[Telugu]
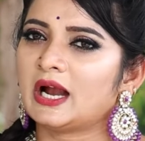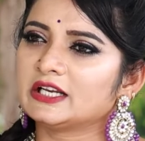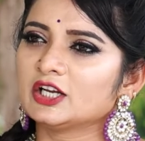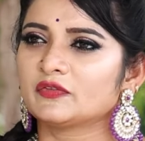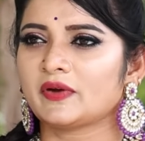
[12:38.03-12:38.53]

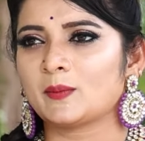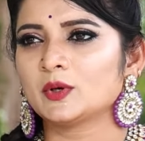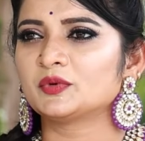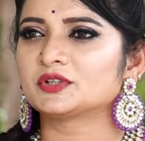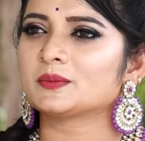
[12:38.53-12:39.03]
అంటే ఇంత
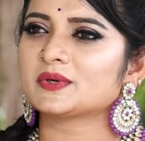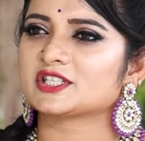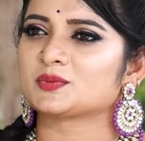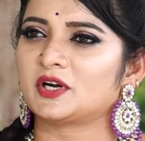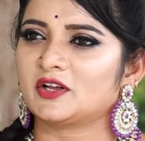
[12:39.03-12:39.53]
ఫ్యామిలీ మొత్తం
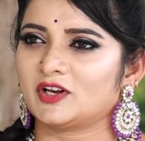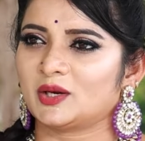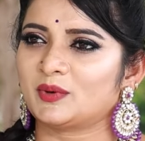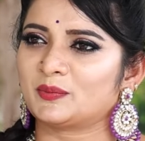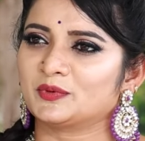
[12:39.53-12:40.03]
కష్టపడే
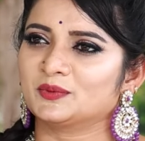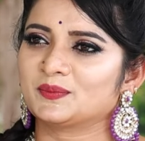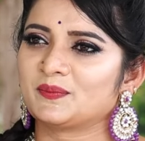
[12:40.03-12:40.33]
వాళ్ళం అప్పుడు